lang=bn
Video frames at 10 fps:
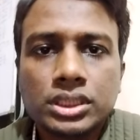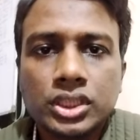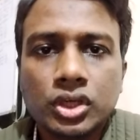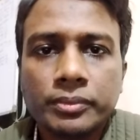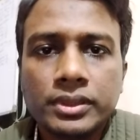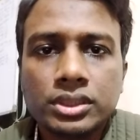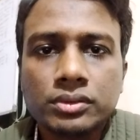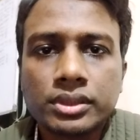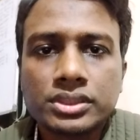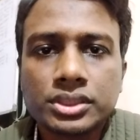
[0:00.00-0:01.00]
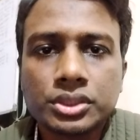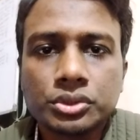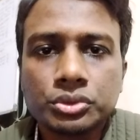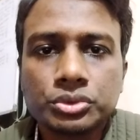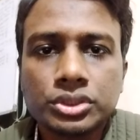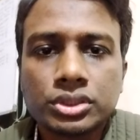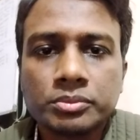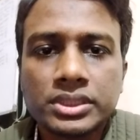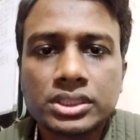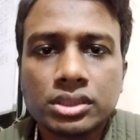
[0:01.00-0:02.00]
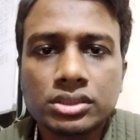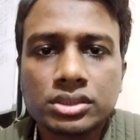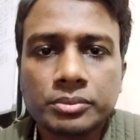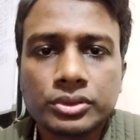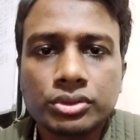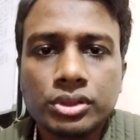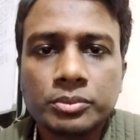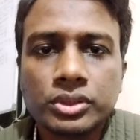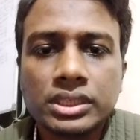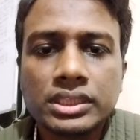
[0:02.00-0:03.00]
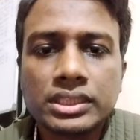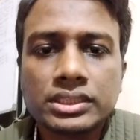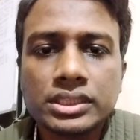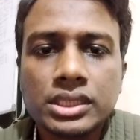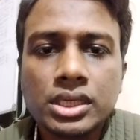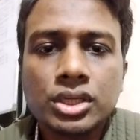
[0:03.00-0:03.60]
নিউ হাভেন ইউনিভার্সিটি উনিশশো সালে স্থাপিত এবং এটি একটি